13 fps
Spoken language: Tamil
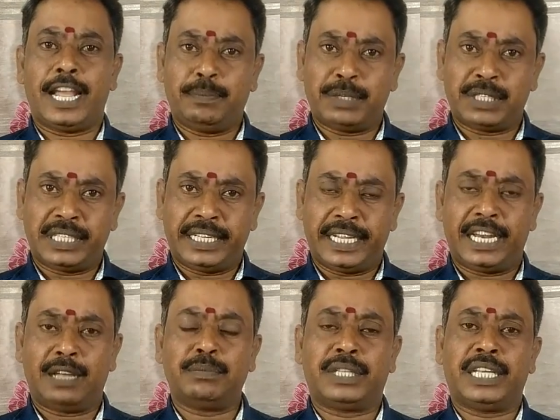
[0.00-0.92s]
ஐப்பசி
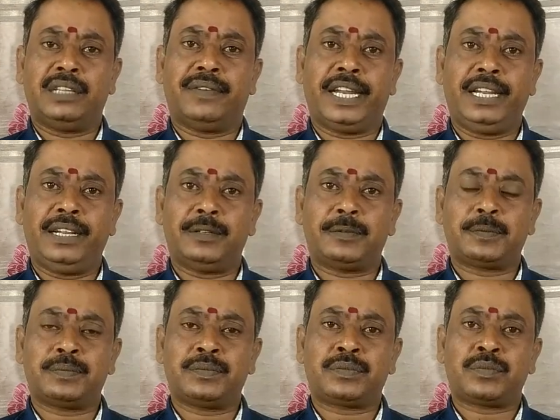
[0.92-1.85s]
ஏழாம் தேதி வரை
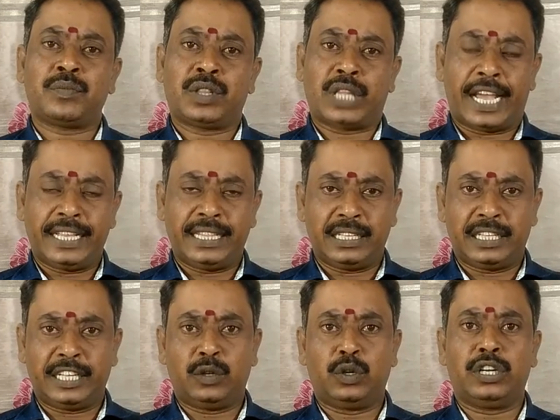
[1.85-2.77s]
தாய்
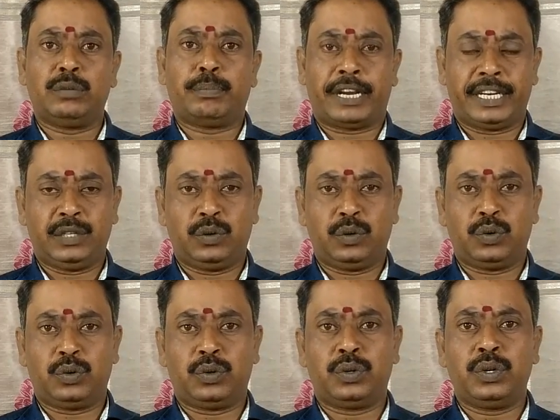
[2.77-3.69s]
தந்தையருடன் பகையோ
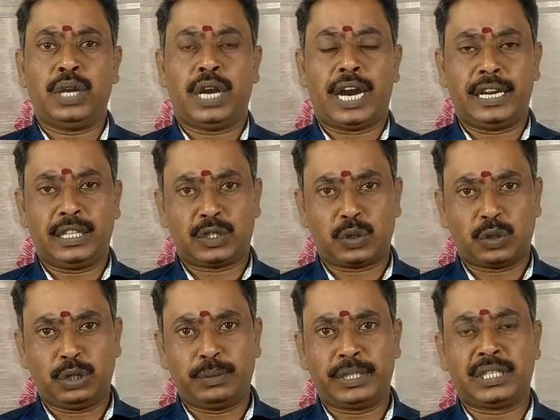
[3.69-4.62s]
அல்லது
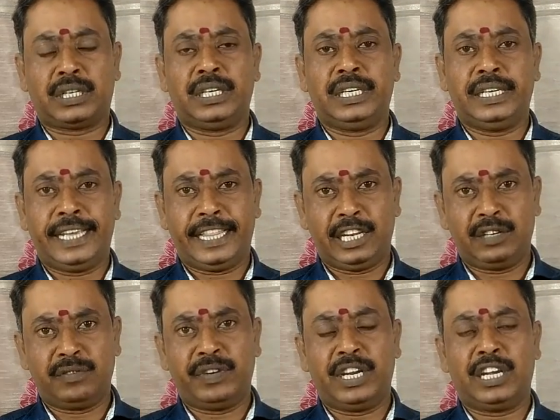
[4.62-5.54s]
சொத்து பத்துக்களில்
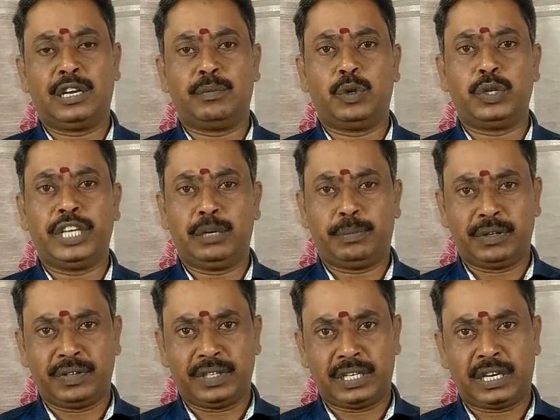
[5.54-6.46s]
ஏதேனும் வில்லங்கமோ
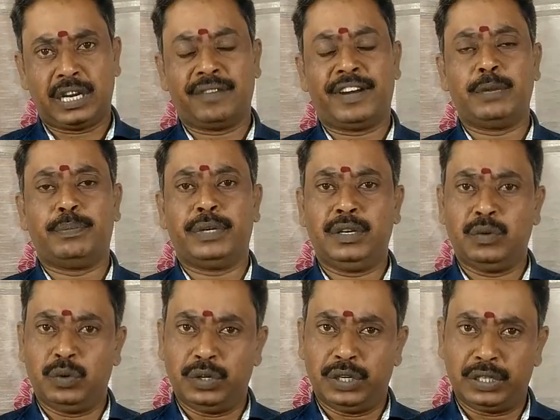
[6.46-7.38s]
ஏற்படுவதற்கான வாய்ப்புகள்
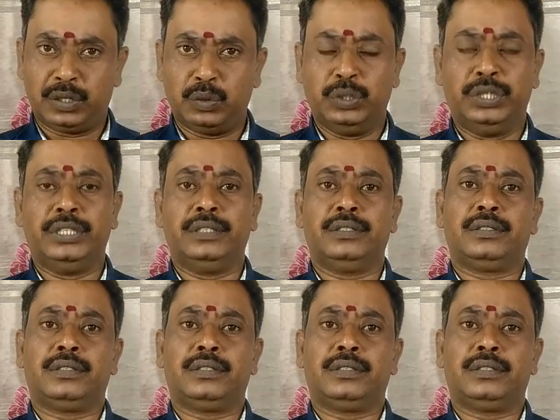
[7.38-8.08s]
உங்களுக்கு உண்டு